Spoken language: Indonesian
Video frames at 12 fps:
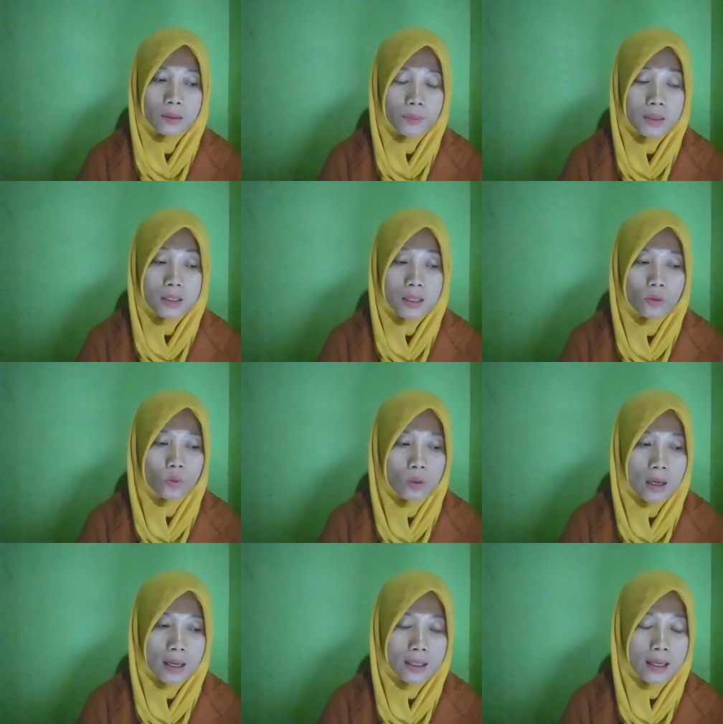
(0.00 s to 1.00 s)
sebenarnya
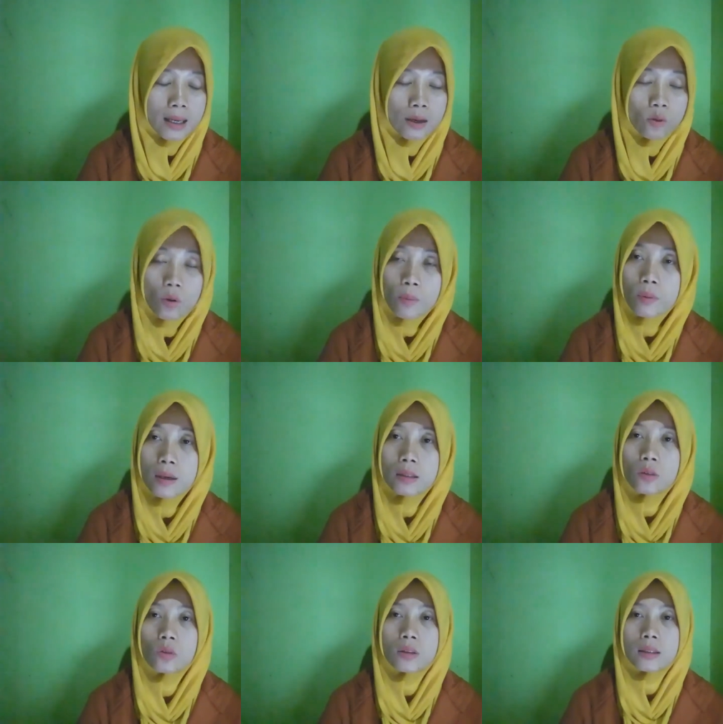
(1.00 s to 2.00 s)
sudah ada ya dua
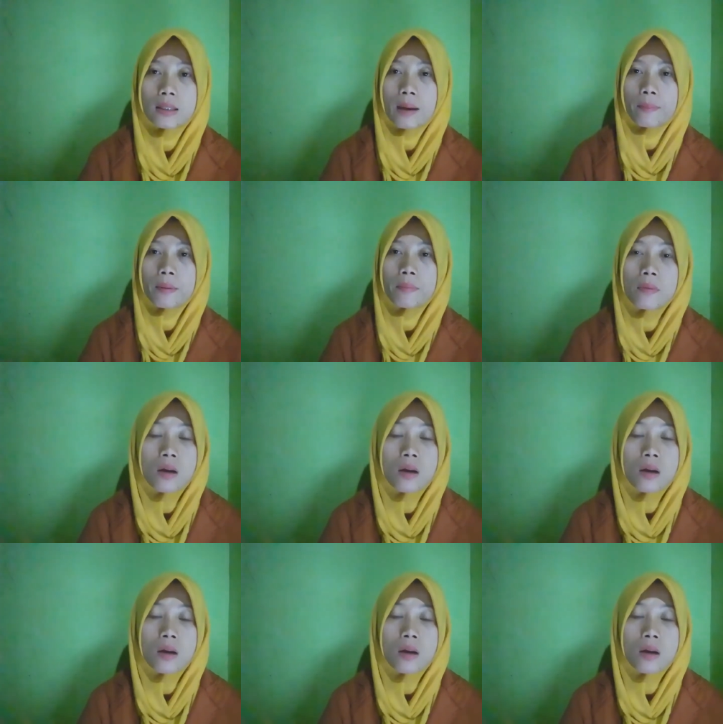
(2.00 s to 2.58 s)
bulan itu tetapi